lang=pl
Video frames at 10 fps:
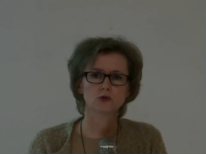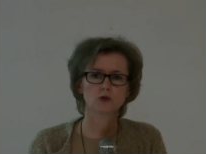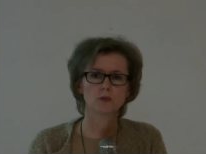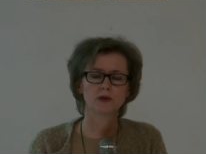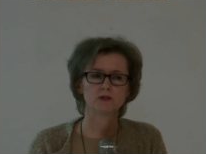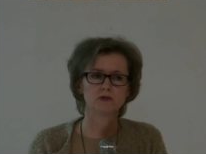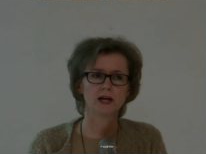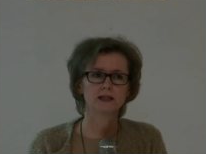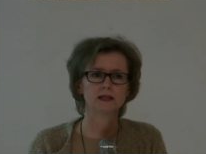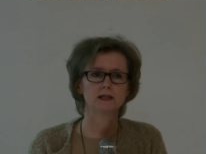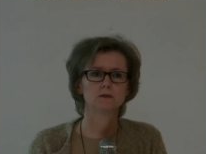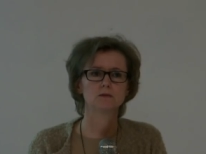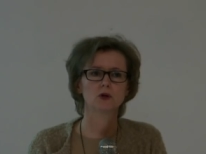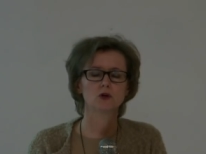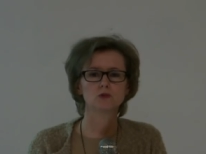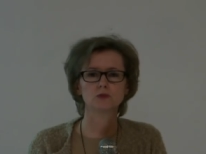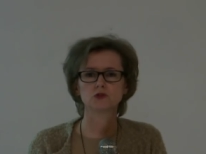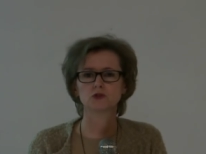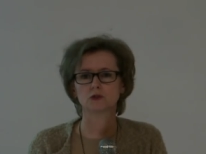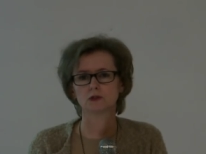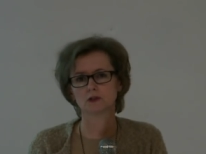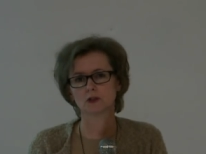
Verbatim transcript: kuropatwiane mogą być y,